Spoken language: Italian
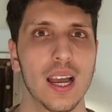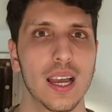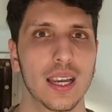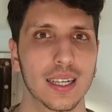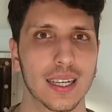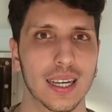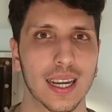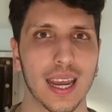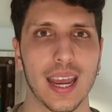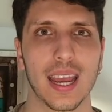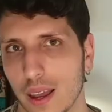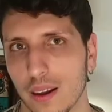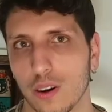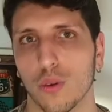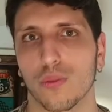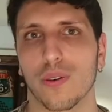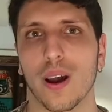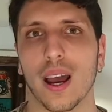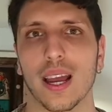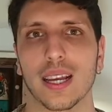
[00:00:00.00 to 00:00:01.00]
che lo
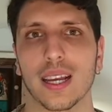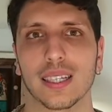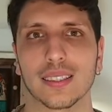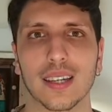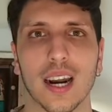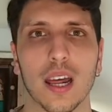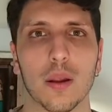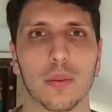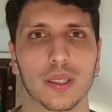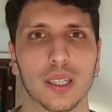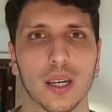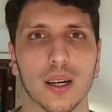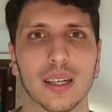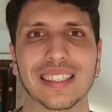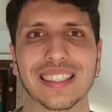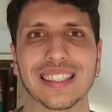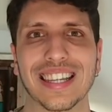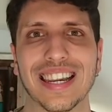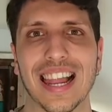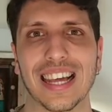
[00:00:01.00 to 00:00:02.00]
fa entrare praticamente
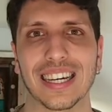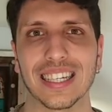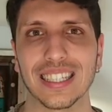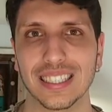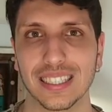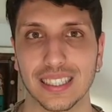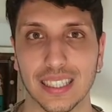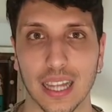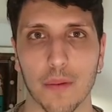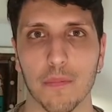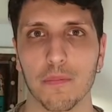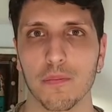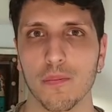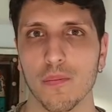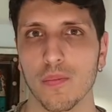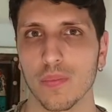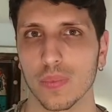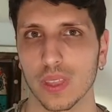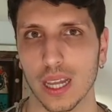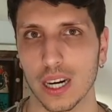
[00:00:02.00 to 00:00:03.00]
nella lista
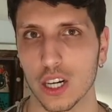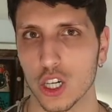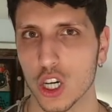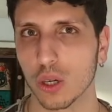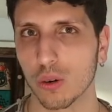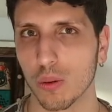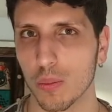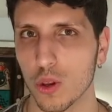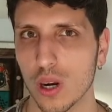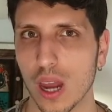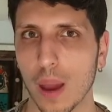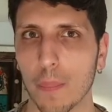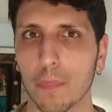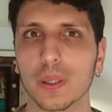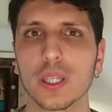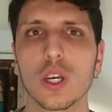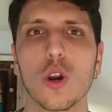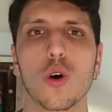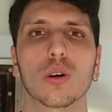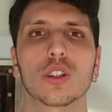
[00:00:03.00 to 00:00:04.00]
delle 5 migliori app
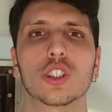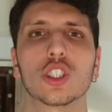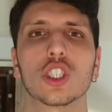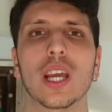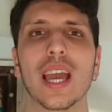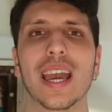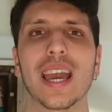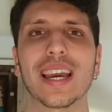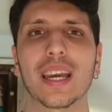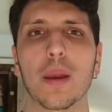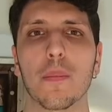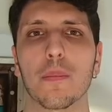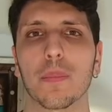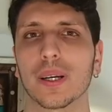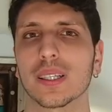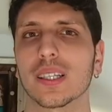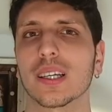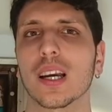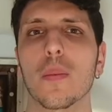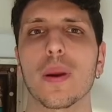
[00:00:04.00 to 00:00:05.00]
di oggi e che
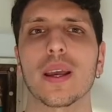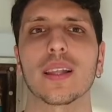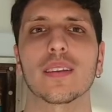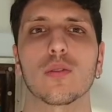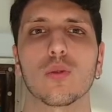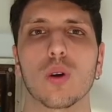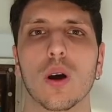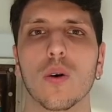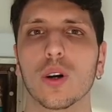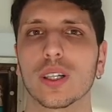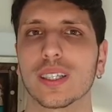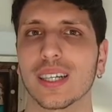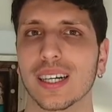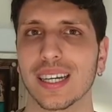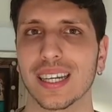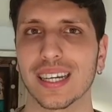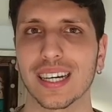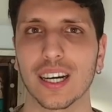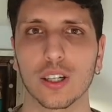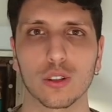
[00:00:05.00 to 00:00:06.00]
praticamente una volta
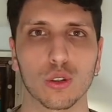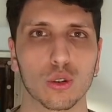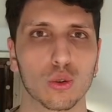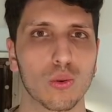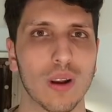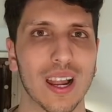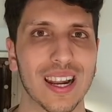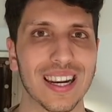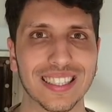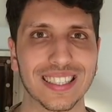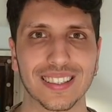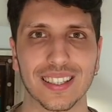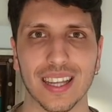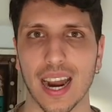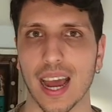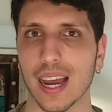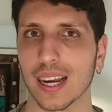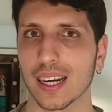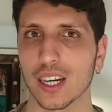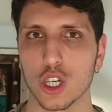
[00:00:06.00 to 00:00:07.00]
cliccato sulla
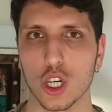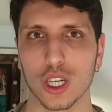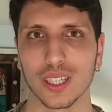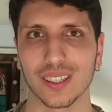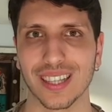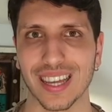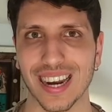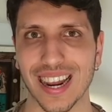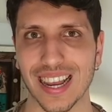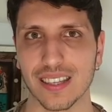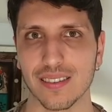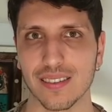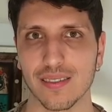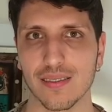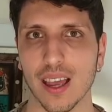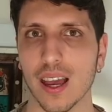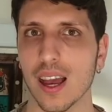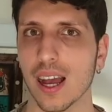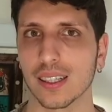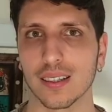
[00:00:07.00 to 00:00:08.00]
lettera che ci
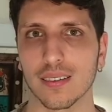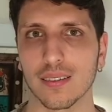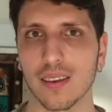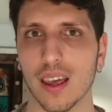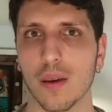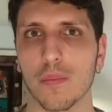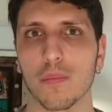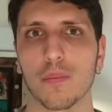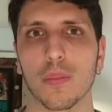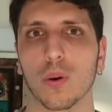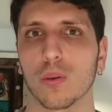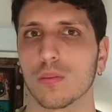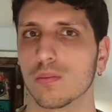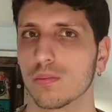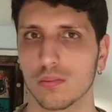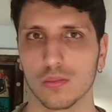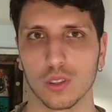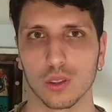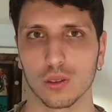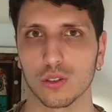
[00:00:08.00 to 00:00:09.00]
interessa, ad esempio
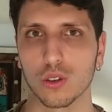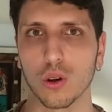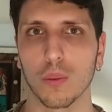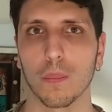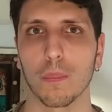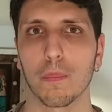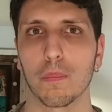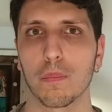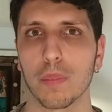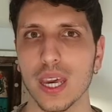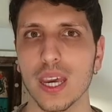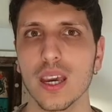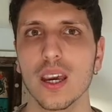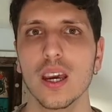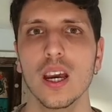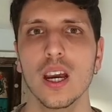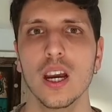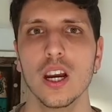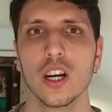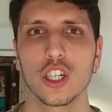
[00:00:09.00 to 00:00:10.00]
non so, P,
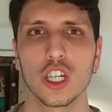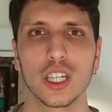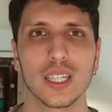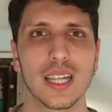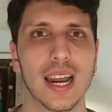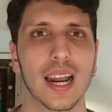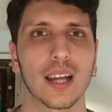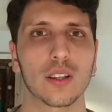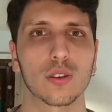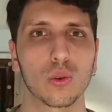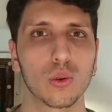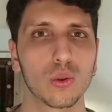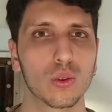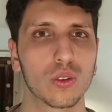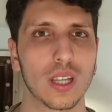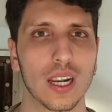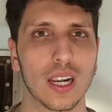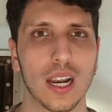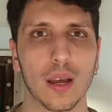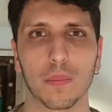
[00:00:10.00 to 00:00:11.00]
ci darà tutte
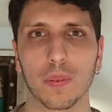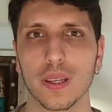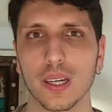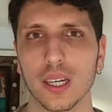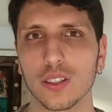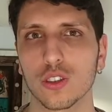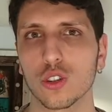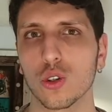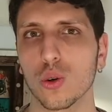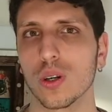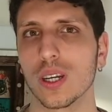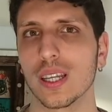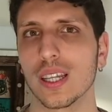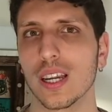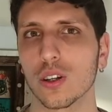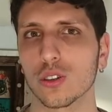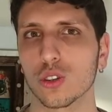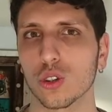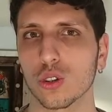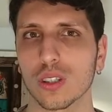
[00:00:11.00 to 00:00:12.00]
le applicazioni del
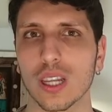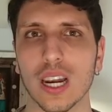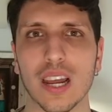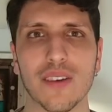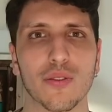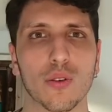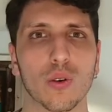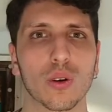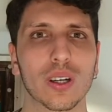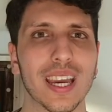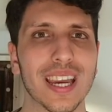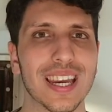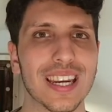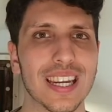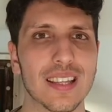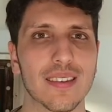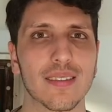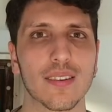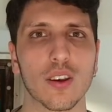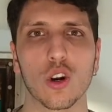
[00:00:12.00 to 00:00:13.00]
nostro telefono che
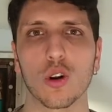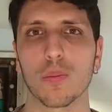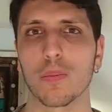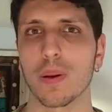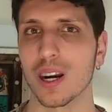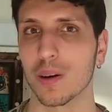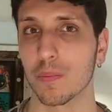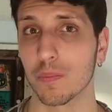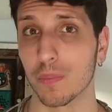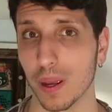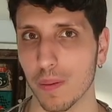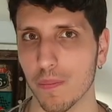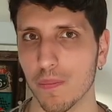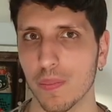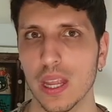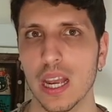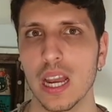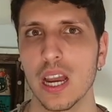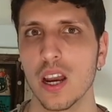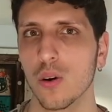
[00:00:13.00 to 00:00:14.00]
iniziano per P.
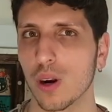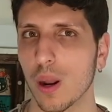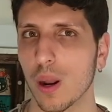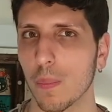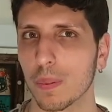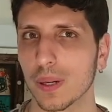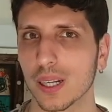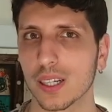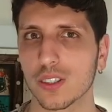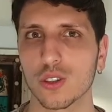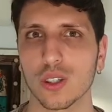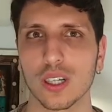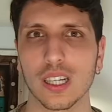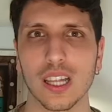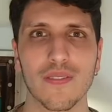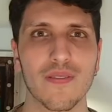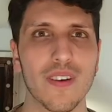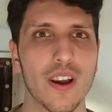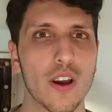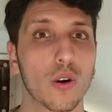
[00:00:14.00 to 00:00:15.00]
Un'applicazione
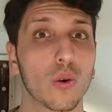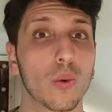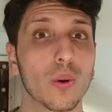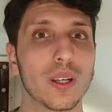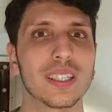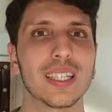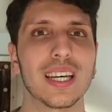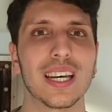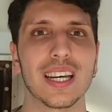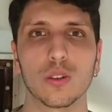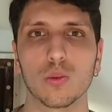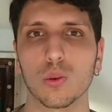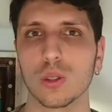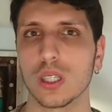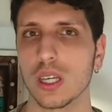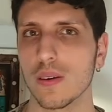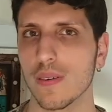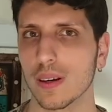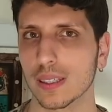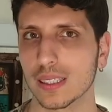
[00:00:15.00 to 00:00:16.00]
davvero quindi
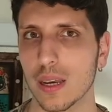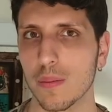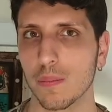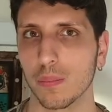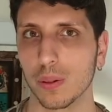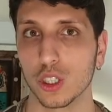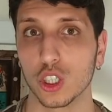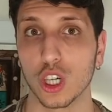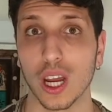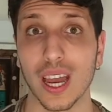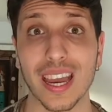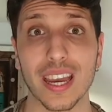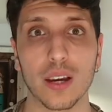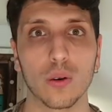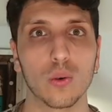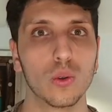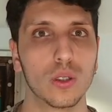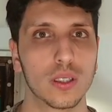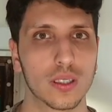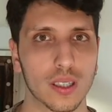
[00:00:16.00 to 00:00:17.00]
intuitiva, semplice e
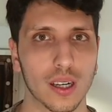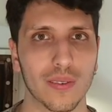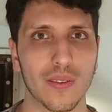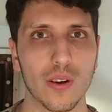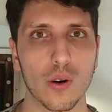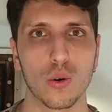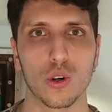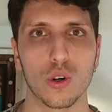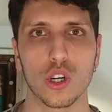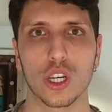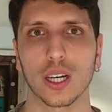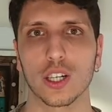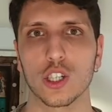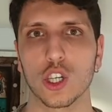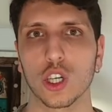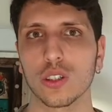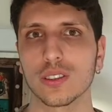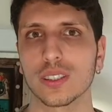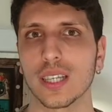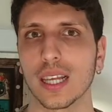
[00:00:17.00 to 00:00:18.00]
ultra veloce che ci
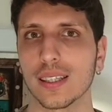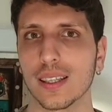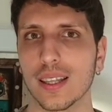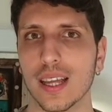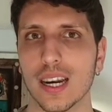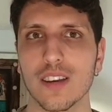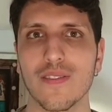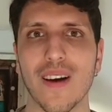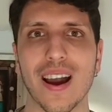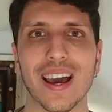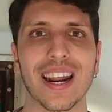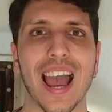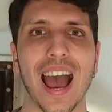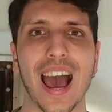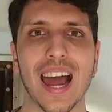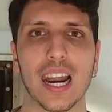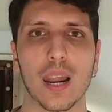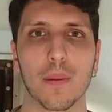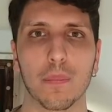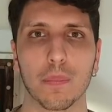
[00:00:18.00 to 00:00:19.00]
consente di arrivare
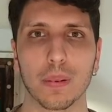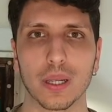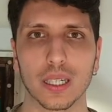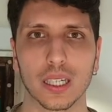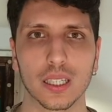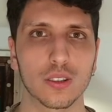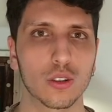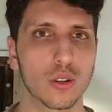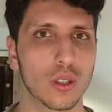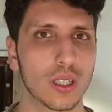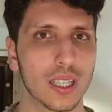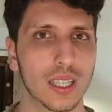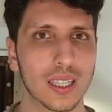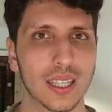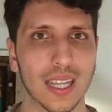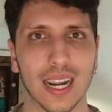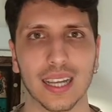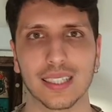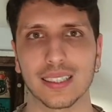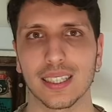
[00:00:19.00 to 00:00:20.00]
all'applicazione di
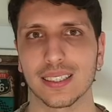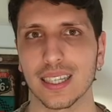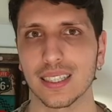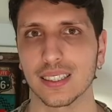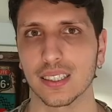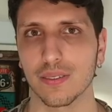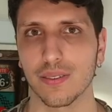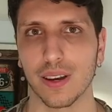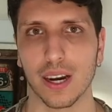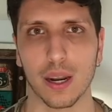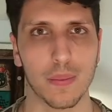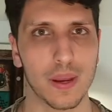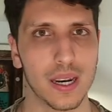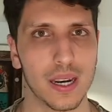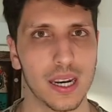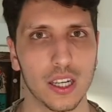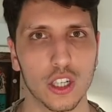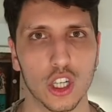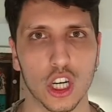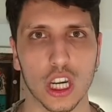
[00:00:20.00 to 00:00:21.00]
interesse senza fare mille
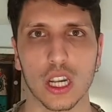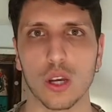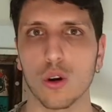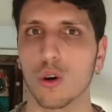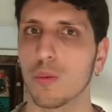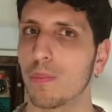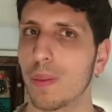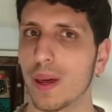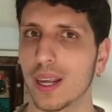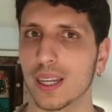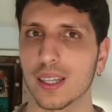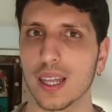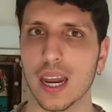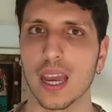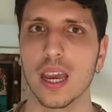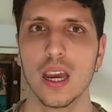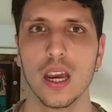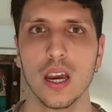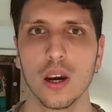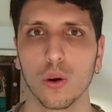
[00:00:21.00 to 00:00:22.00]
giri o perdere
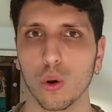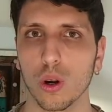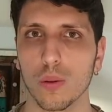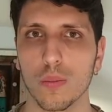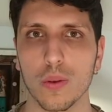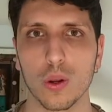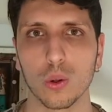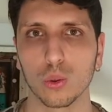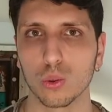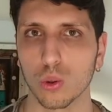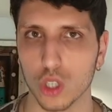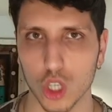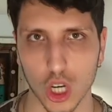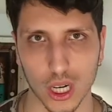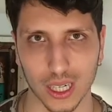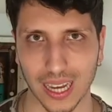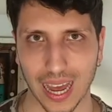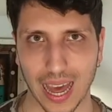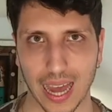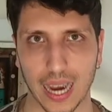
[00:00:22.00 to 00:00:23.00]
quel minuto a
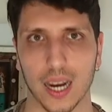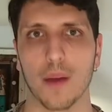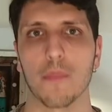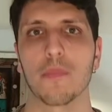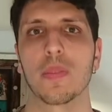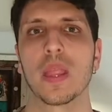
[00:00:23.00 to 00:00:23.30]
cercarla.